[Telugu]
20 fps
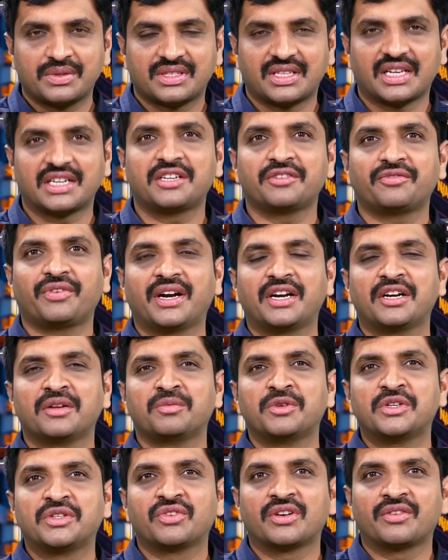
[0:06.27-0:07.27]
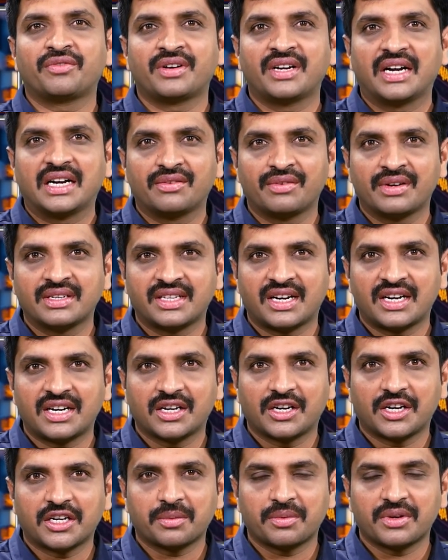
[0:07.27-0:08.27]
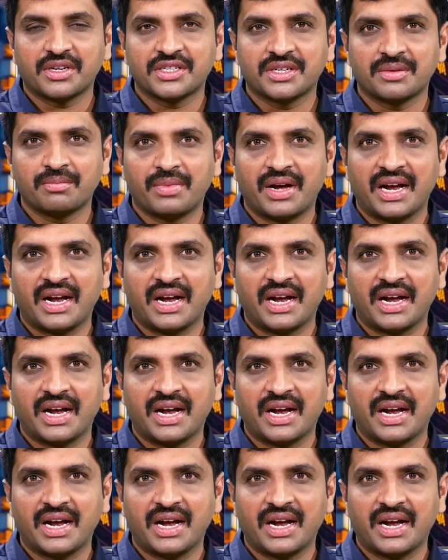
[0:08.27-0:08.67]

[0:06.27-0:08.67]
సర్టిఫైడ్ మ్యూచువల్ ఫండ్ అడ్వైజర్ అండ్ కార్పొరేషన్